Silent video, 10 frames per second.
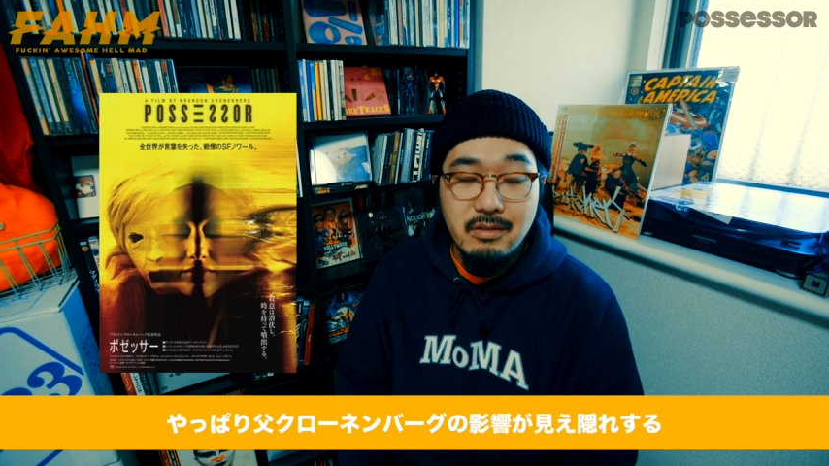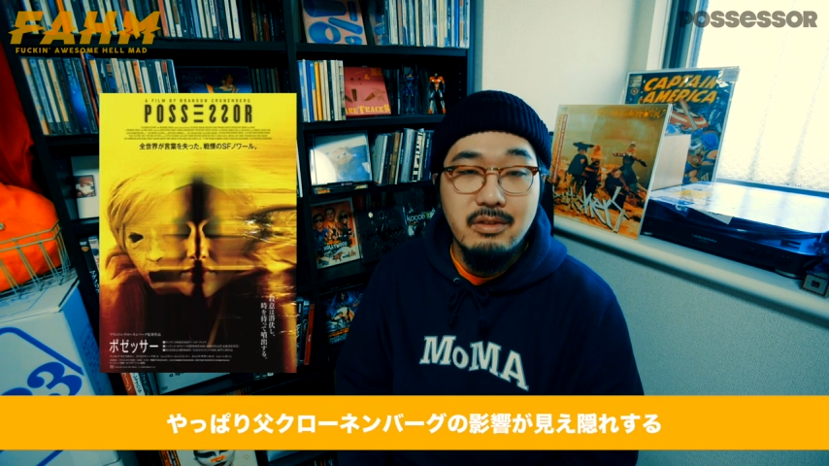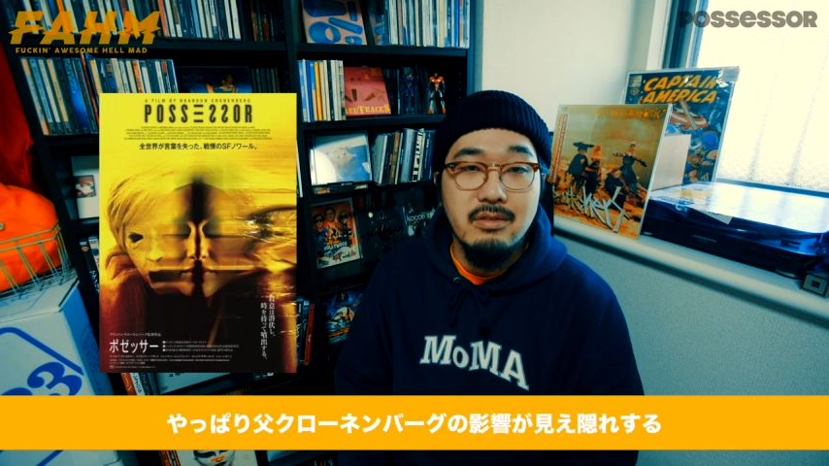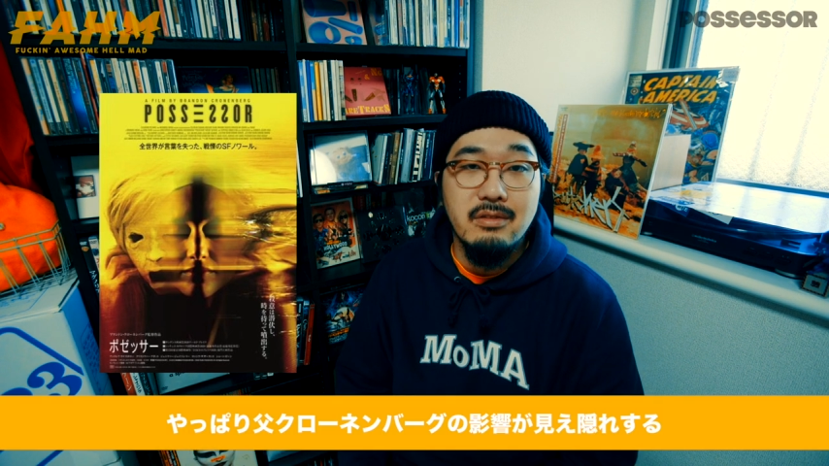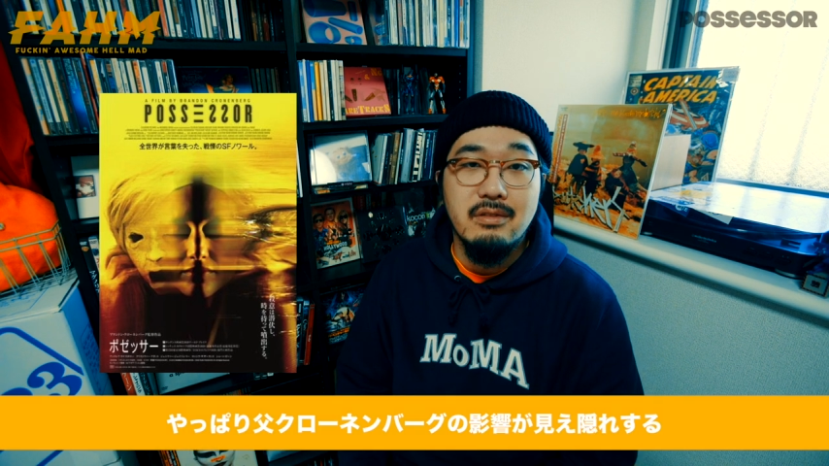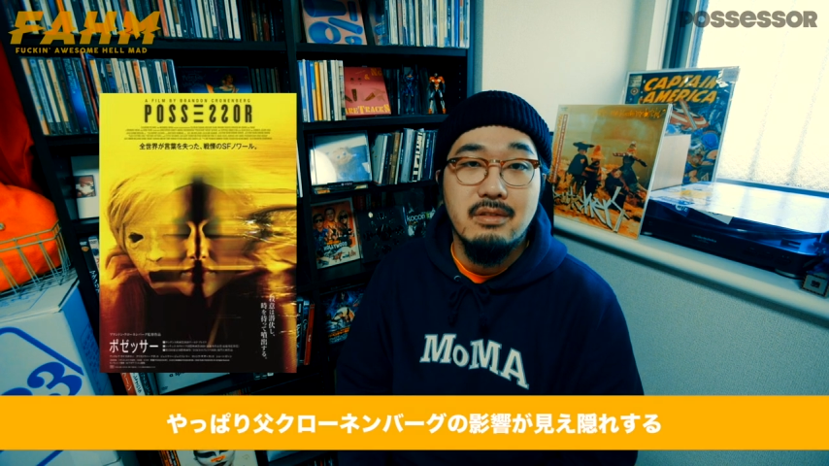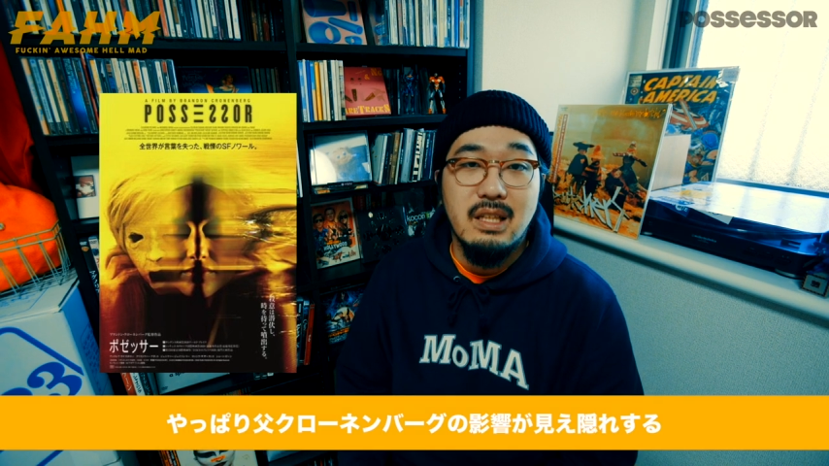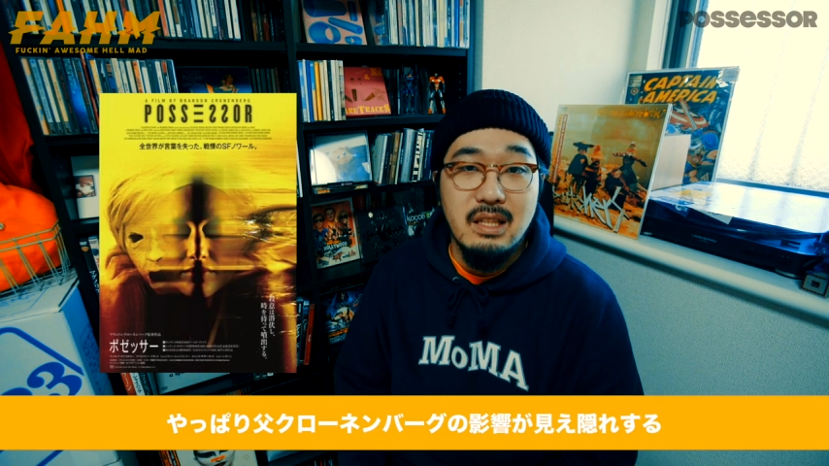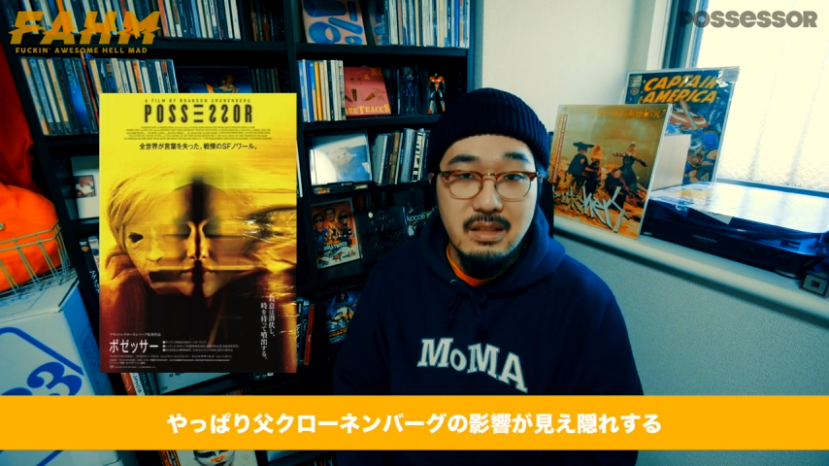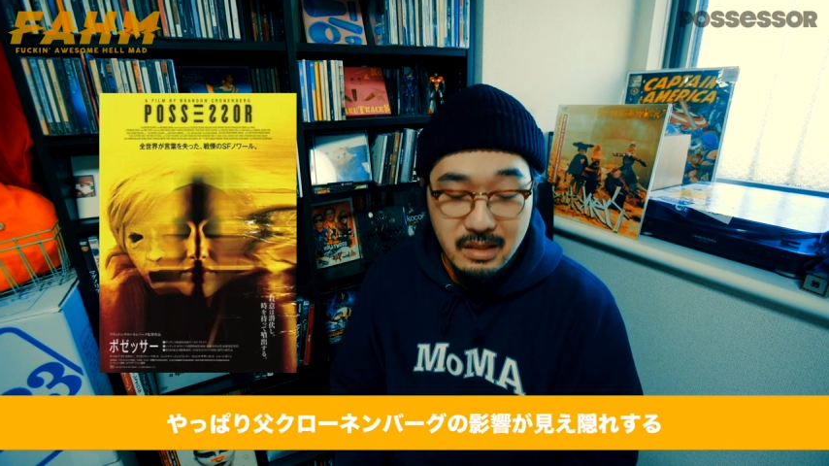という
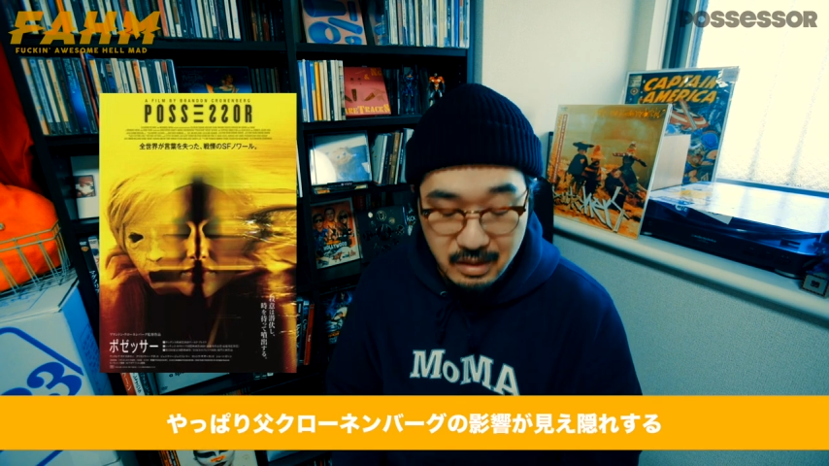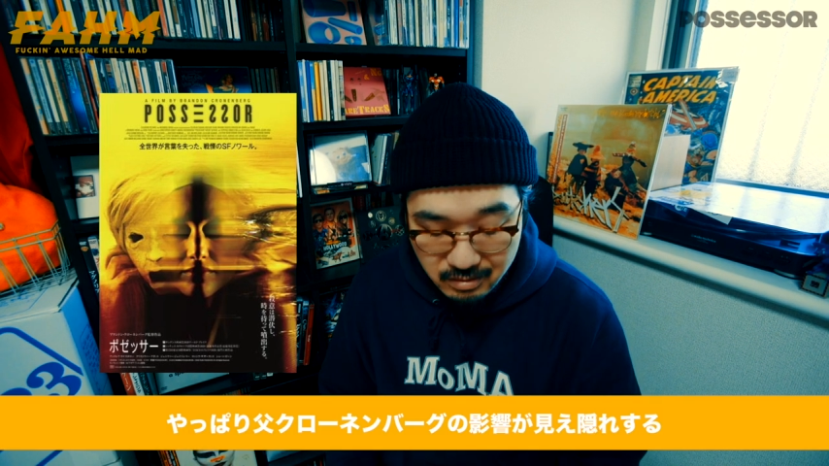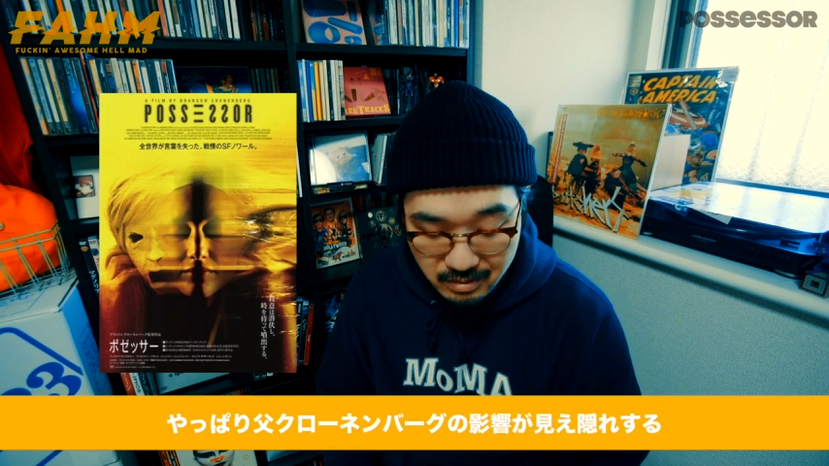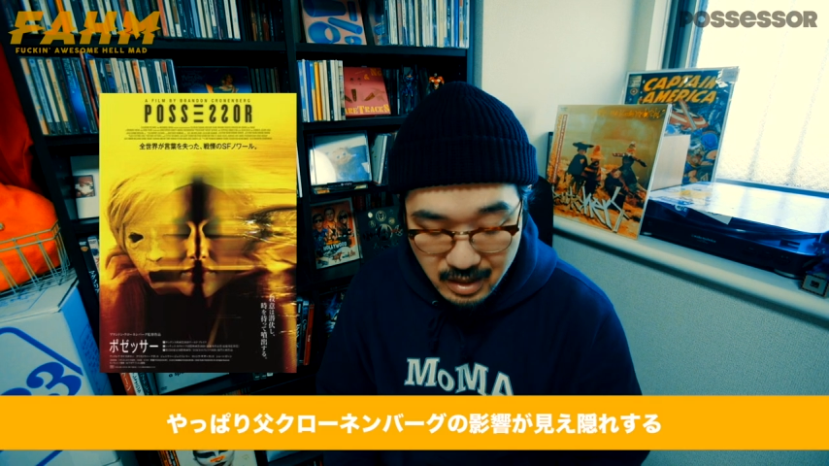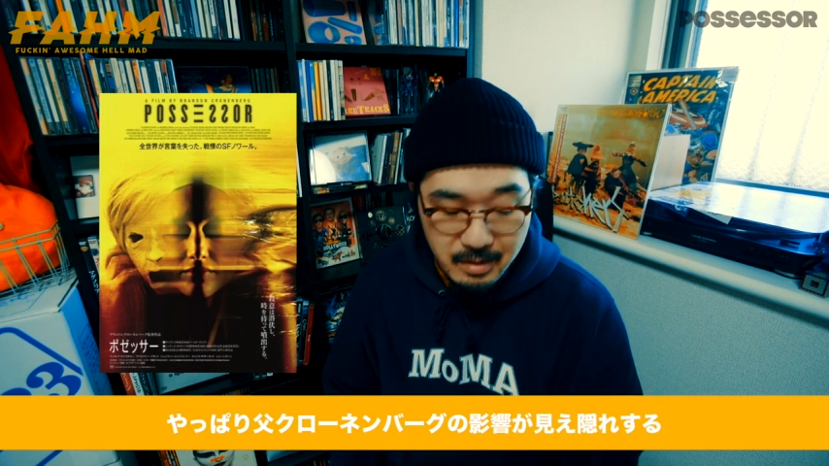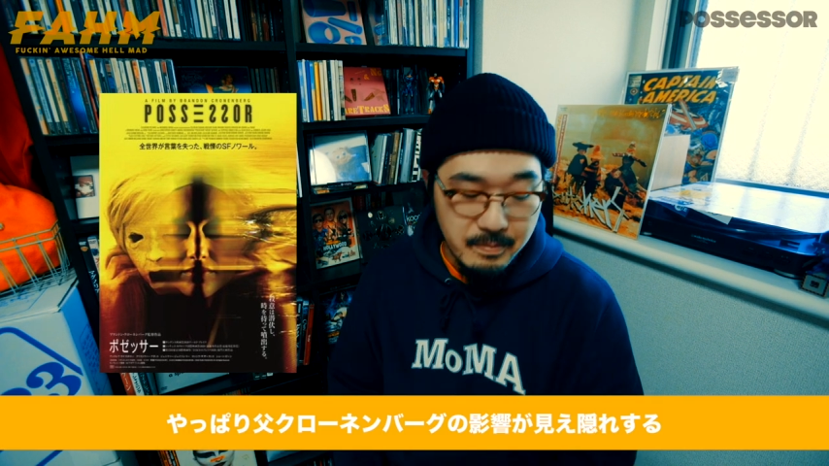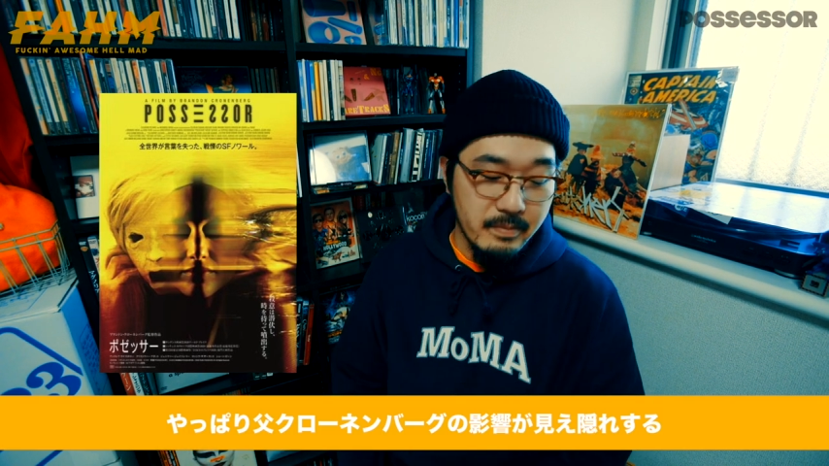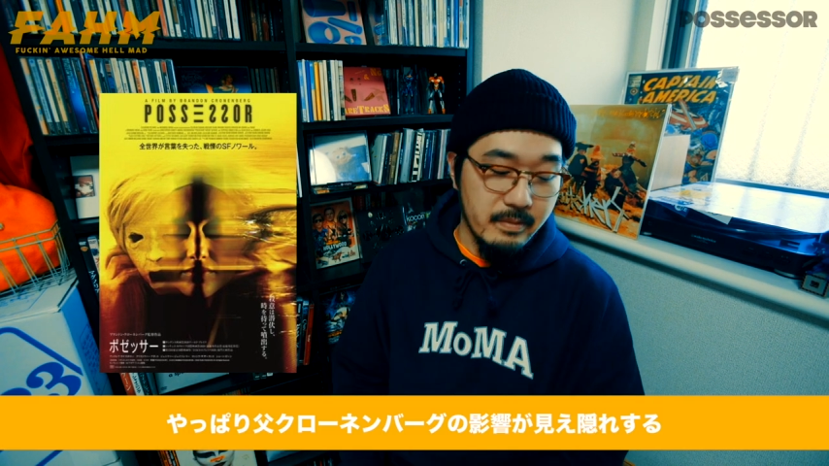感じですね。